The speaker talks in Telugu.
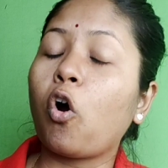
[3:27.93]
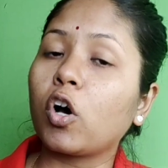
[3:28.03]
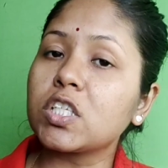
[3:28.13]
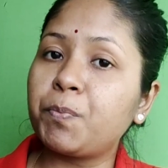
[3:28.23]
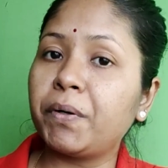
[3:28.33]

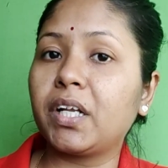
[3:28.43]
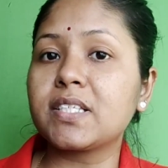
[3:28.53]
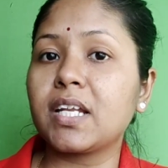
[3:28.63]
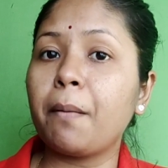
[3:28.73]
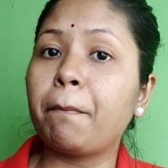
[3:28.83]

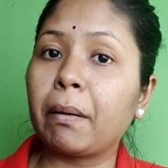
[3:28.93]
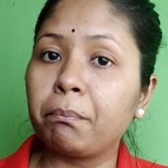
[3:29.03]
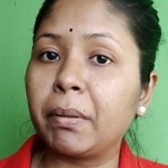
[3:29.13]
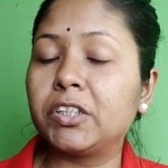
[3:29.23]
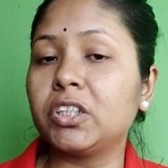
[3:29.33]
హాస్పిటల్స్ అయినా
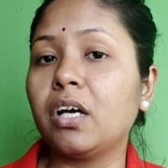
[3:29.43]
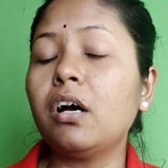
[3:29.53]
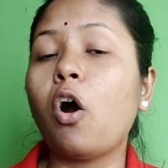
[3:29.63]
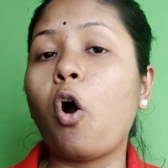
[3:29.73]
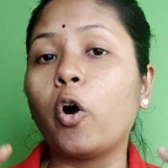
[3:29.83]
పంపించిన
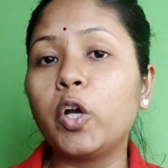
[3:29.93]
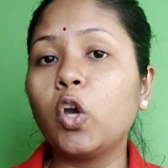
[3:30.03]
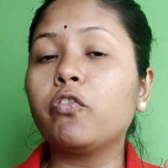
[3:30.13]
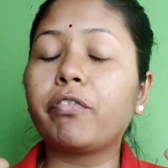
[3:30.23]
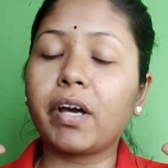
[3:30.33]

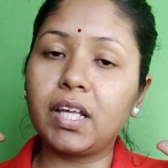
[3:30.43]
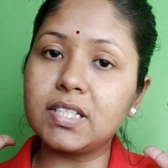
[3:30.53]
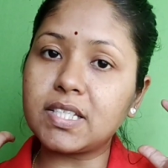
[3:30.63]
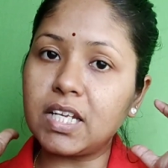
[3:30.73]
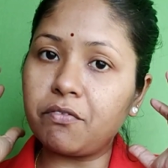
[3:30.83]
ఆడియో
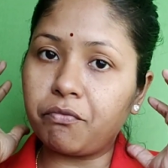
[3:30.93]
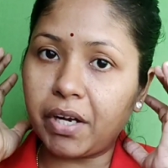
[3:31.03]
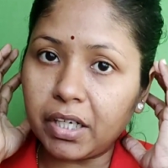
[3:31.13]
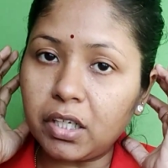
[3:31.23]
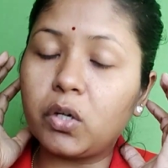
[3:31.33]
ఫైల్స్ని
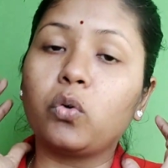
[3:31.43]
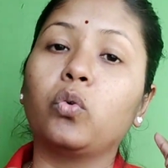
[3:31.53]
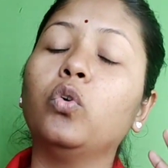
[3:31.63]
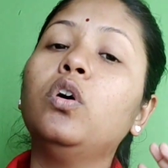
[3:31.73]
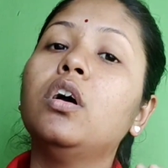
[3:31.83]
వింటూ
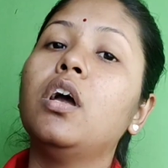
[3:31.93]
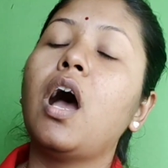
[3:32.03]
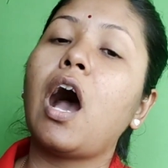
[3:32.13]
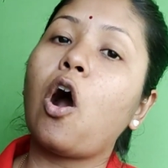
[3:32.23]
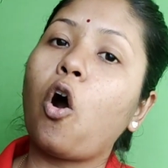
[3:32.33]

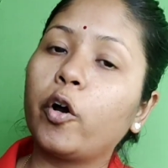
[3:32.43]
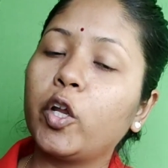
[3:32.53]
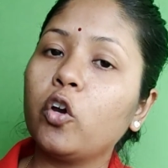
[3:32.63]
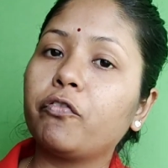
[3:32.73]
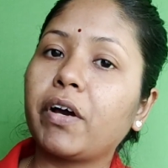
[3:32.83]
ఆ
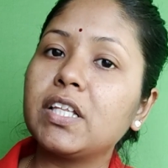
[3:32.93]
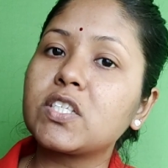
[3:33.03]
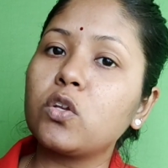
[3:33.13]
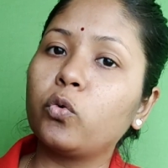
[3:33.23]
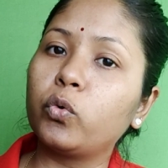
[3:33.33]
ఆడియో
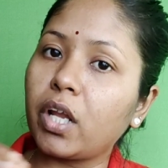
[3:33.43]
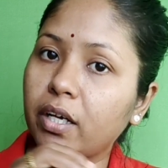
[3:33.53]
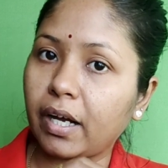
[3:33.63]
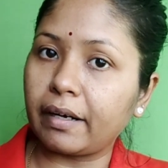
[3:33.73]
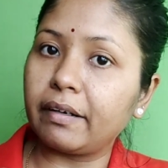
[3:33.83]
ఫైల్స్లో ఉన్న
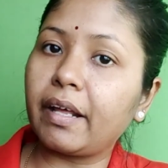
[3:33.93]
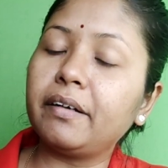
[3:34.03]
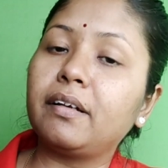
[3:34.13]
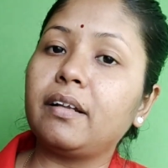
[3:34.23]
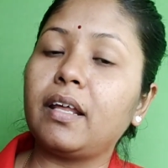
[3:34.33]

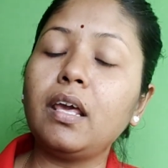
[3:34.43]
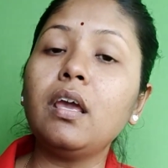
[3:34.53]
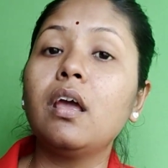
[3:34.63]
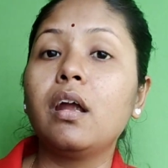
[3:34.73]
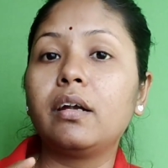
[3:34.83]
కంటెంట్ని
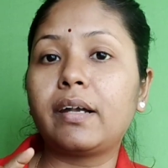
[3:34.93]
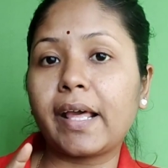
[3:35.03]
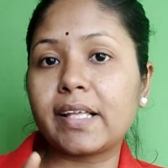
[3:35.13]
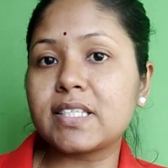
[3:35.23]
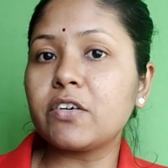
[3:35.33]

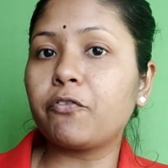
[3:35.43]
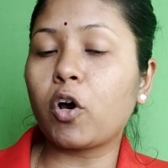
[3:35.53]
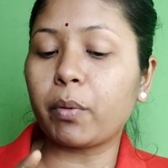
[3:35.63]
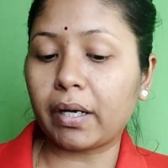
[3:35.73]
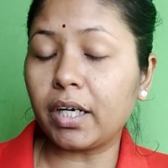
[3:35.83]
టెక్స్ట్
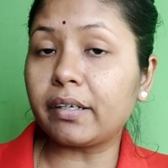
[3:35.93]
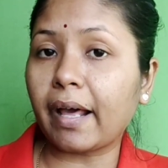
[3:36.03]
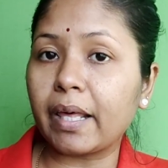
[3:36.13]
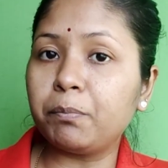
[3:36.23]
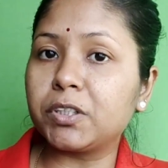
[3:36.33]
ఫార్ అంటే
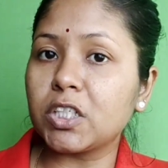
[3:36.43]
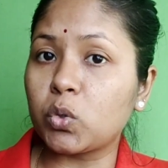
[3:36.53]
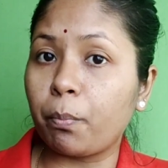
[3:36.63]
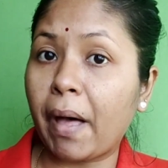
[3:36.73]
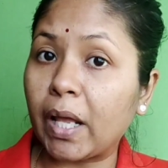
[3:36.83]
టైప్
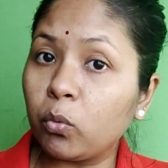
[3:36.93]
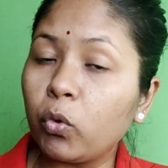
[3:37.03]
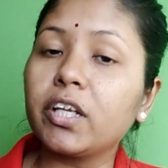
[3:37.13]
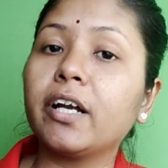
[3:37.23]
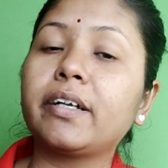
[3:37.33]
చేస్తూ
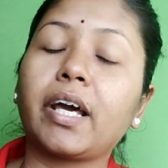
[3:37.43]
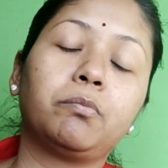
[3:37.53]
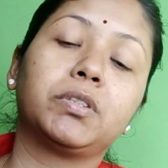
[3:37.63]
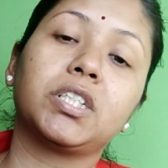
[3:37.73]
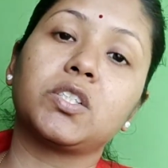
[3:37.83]
మాన్యువల్గా
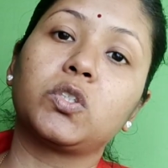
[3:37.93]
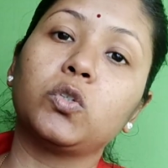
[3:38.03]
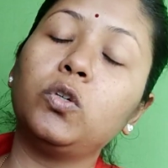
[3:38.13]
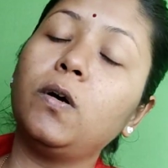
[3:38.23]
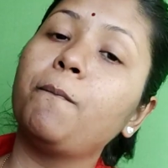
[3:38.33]
టైప్ చేస్తూ